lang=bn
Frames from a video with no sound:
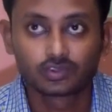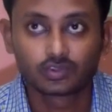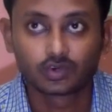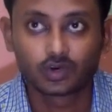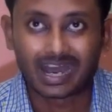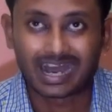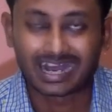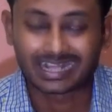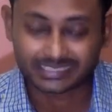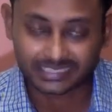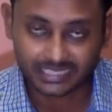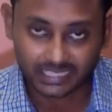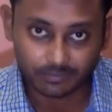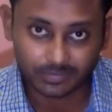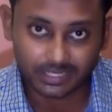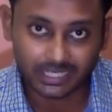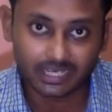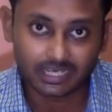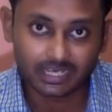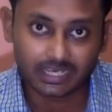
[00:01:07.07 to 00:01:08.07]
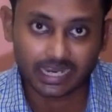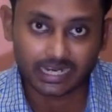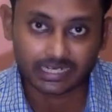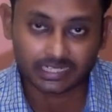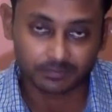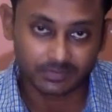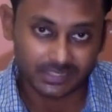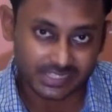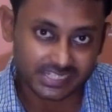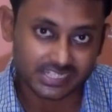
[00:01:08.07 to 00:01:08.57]
তো আজকে আমরা
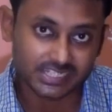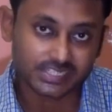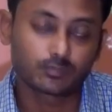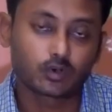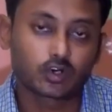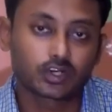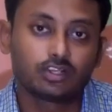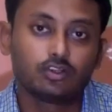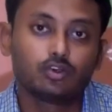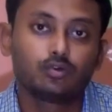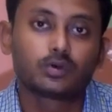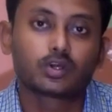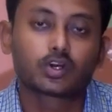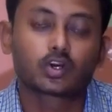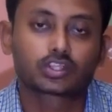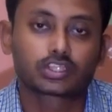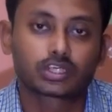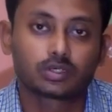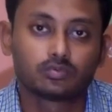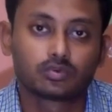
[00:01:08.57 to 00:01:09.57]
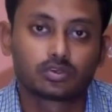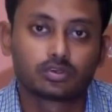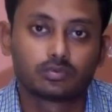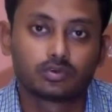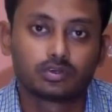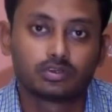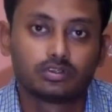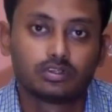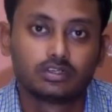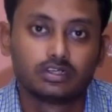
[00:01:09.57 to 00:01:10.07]
একটা বিজনেস মডেলের উপরে কথা বলবো